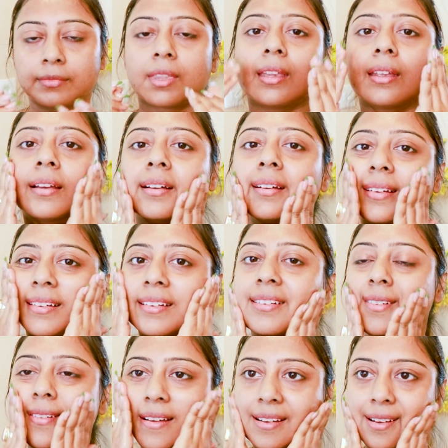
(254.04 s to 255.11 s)
सो गैस कोई भी
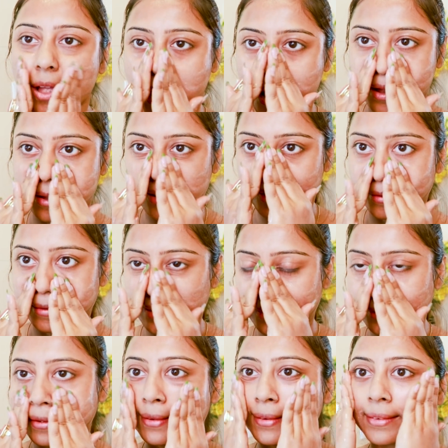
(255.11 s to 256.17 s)
प्रोडक्ट यूज़ करने से पहले
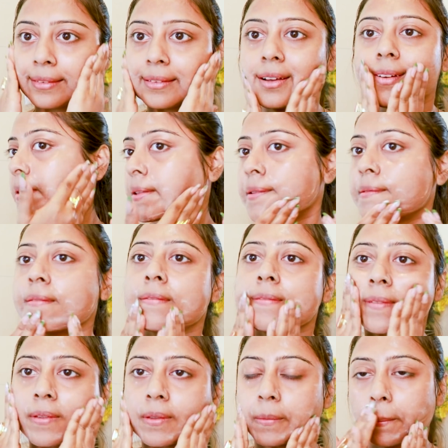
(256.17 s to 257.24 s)
ना आपकी स्किन को अच्छे
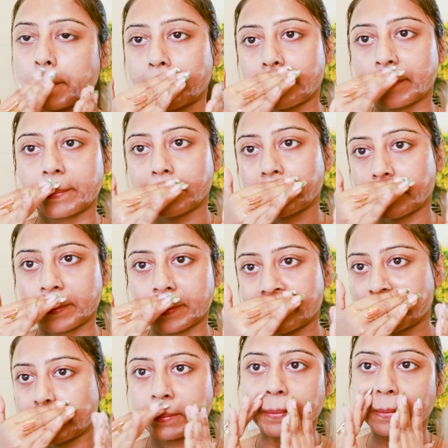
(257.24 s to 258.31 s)
से क्लीन करना पड़ता है तो
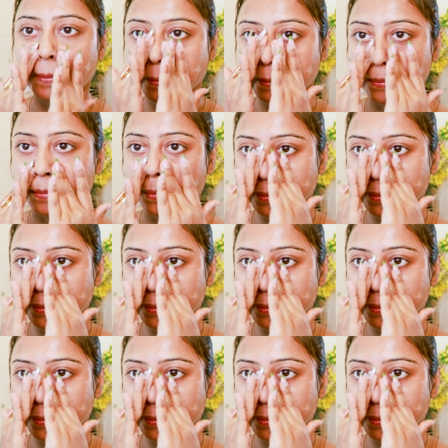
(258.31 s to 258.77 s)
सबसे पहले मैं